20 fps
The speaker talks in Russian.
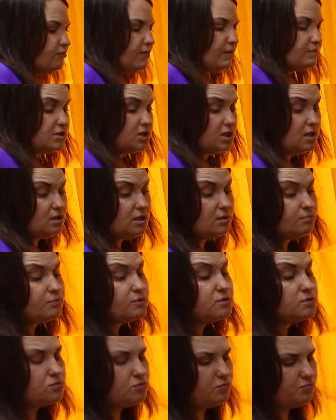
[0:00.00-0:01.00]
ним вообще не
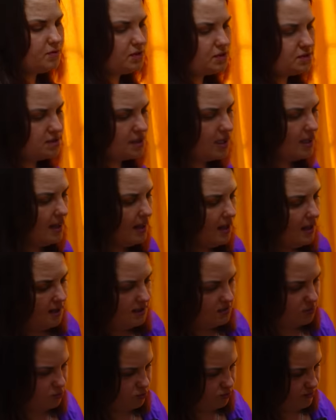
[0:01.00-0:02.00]
подступиться.
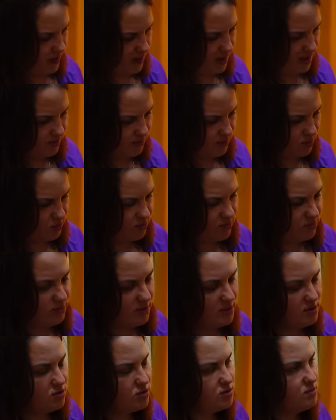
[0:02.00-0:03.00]
Тут пока
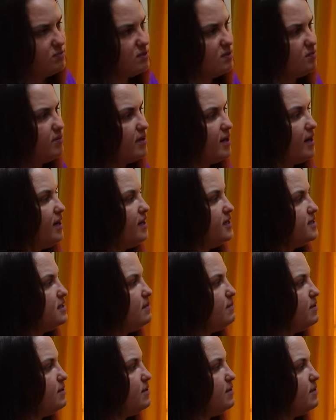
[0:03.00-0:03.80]
робот-пылесос мыл параллельно